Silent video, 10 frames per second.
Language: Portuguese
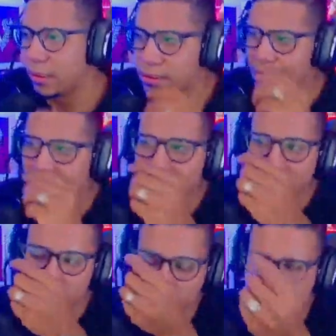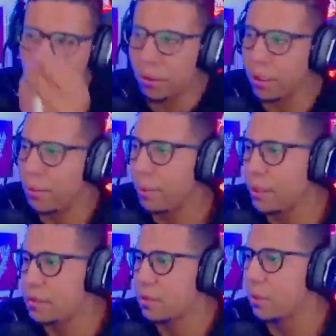saiu... Saiu não, né?
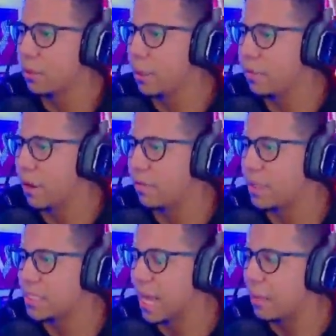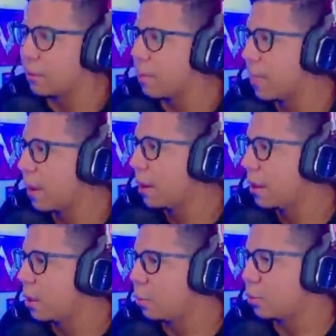Mas quando ele foi afastado,
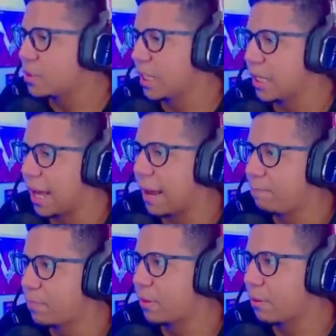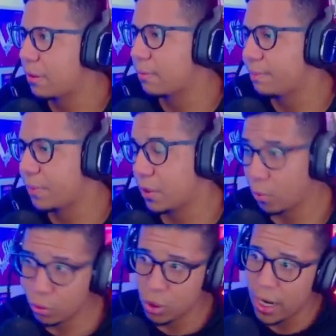eu postei lá
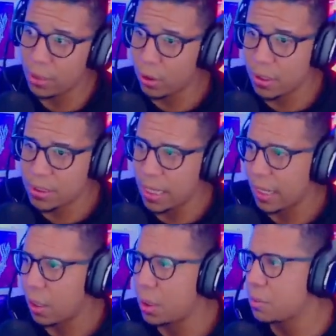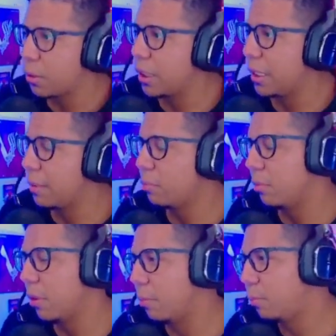os jogadores, né? Que a Noise poderia
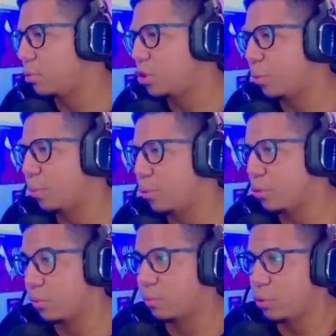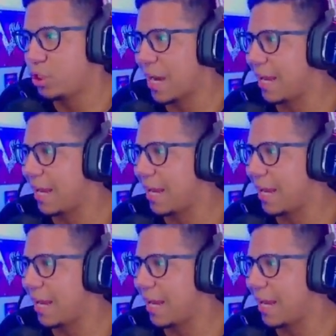puxu, puxar,